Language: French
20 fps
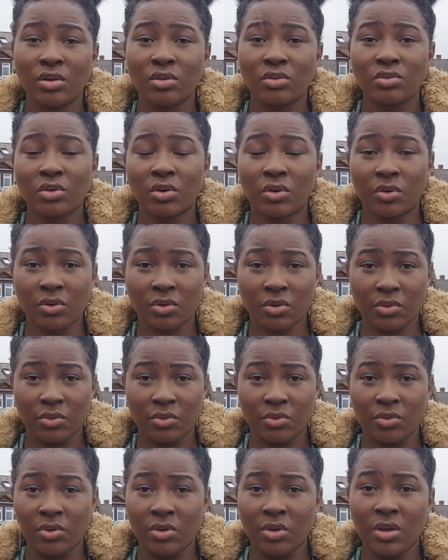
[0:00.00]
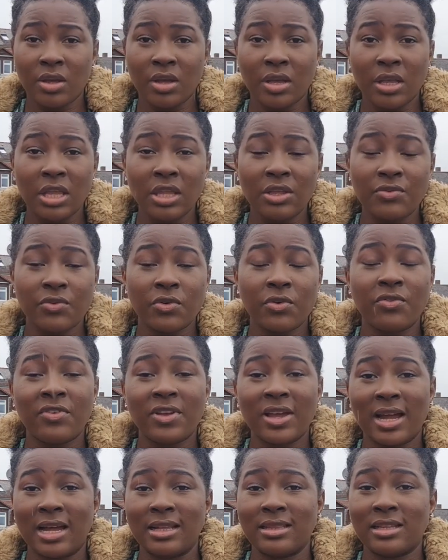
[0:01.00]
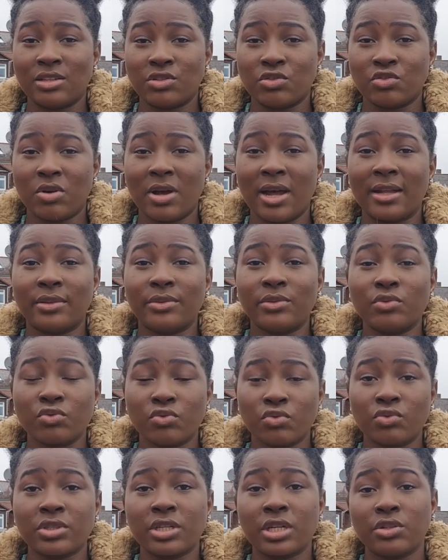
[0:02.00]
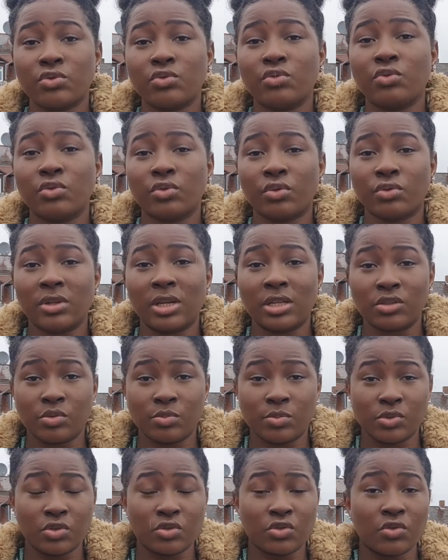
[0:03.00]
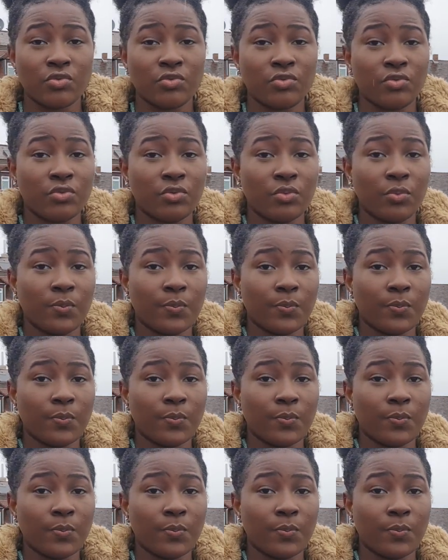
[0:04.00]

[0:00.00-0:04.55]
Donc, euh, il faut faire attention à toujours changer le nom de l'entreprise que vous